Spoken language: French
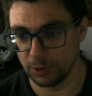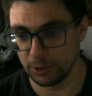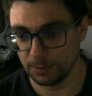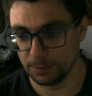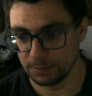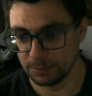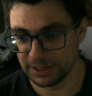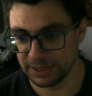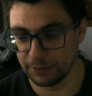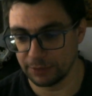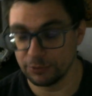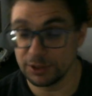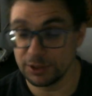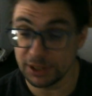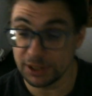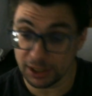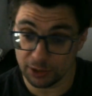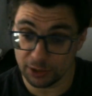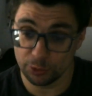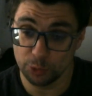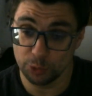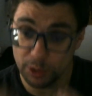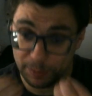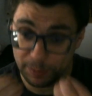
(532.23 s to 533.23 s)
Ça veut dire que
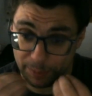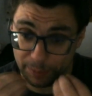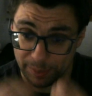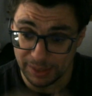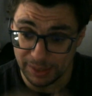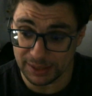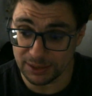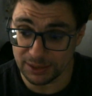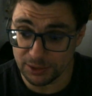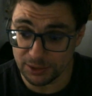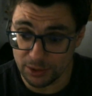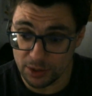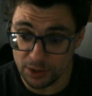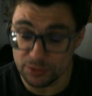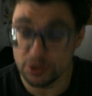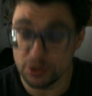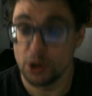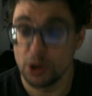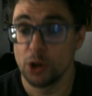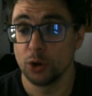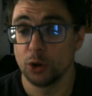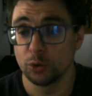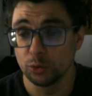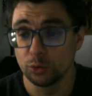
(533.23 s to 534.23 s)
des personnes
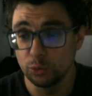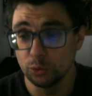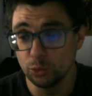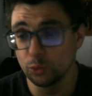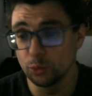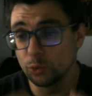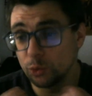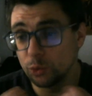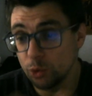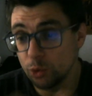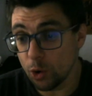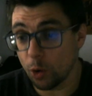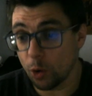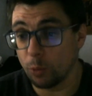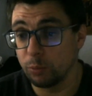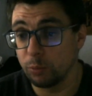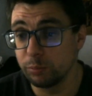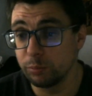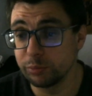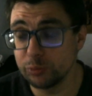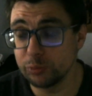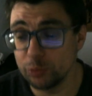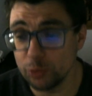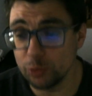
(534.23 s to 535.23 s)
dont leur
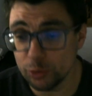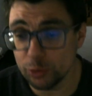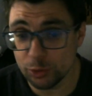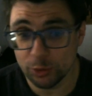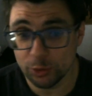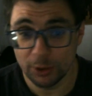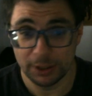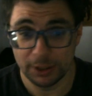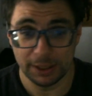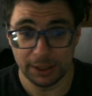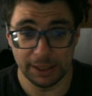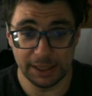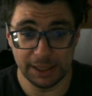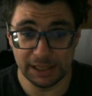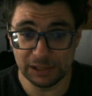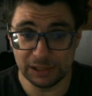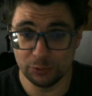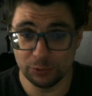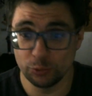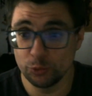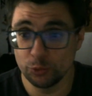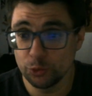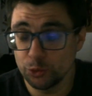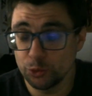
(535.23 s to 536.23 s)
boulot est
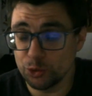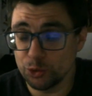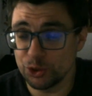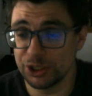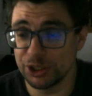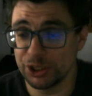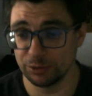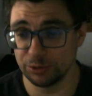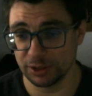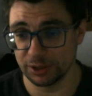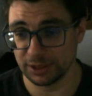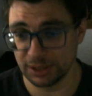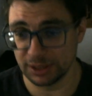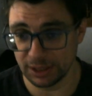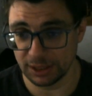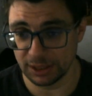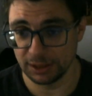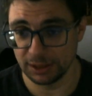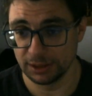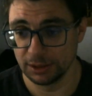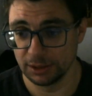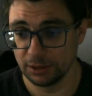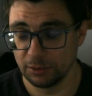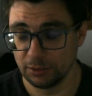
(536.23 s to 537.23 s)
de juger de ça,
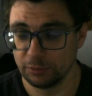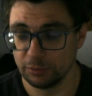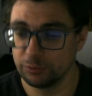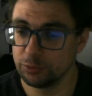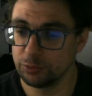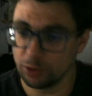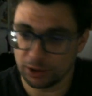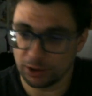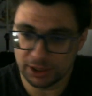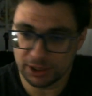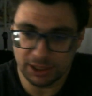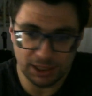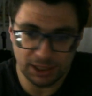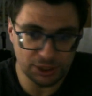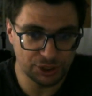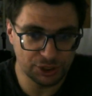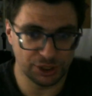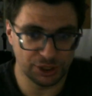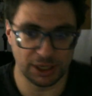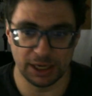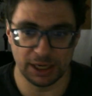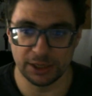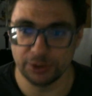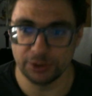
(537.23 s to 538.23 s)
vous leur crachez à
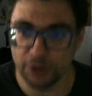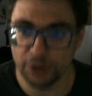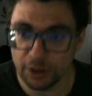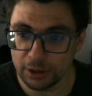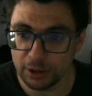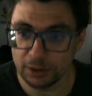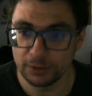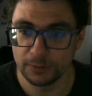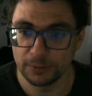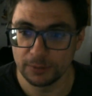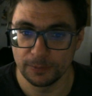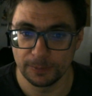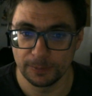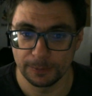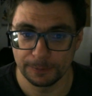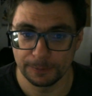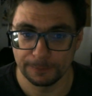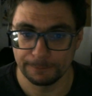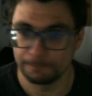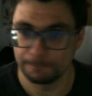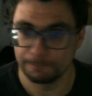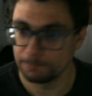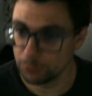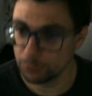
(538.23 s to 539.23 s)
la gueule.
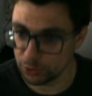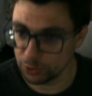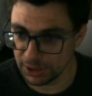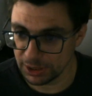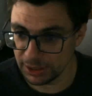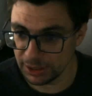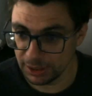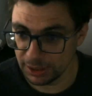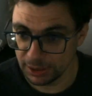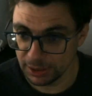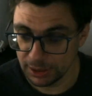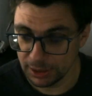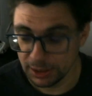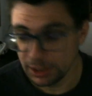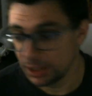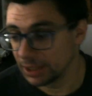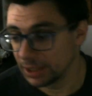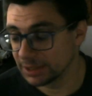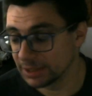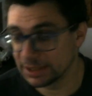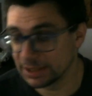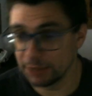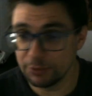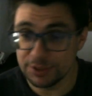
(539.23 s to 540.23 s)
ok
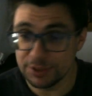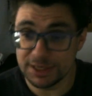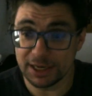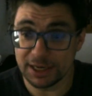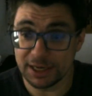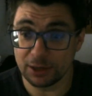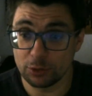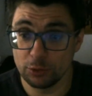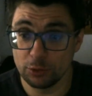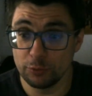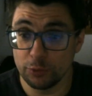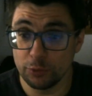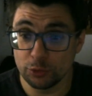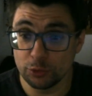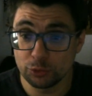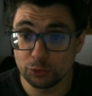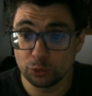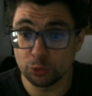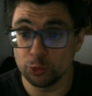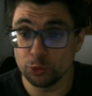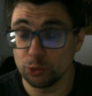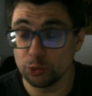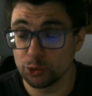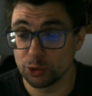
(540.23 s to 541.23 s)
ça veut dire que votre
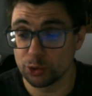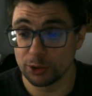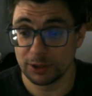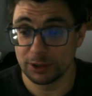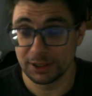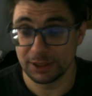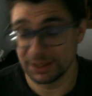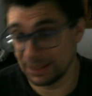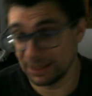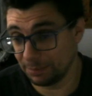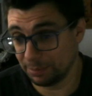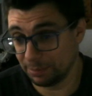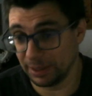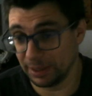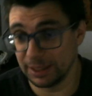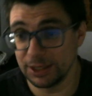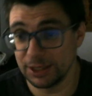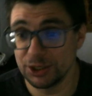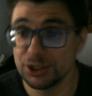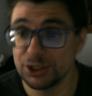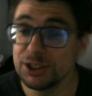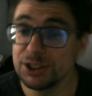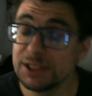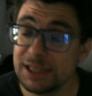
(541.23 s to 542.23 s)
truc, c'est pas
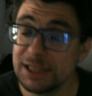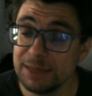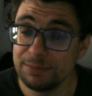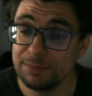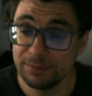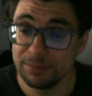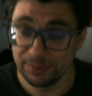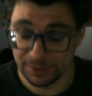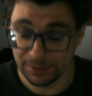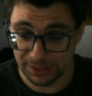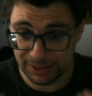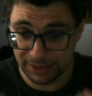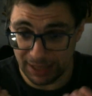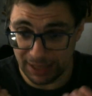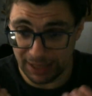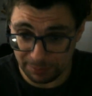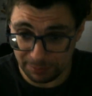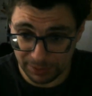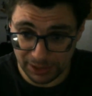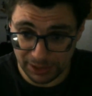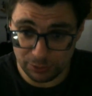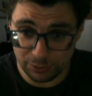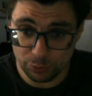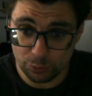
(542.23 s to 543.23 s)
légitime
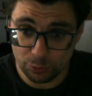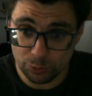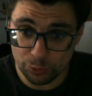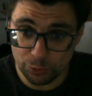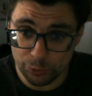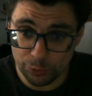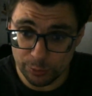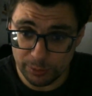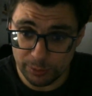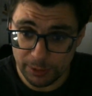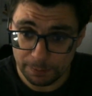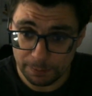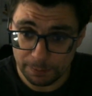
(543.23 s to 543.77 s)
d'après YouTube.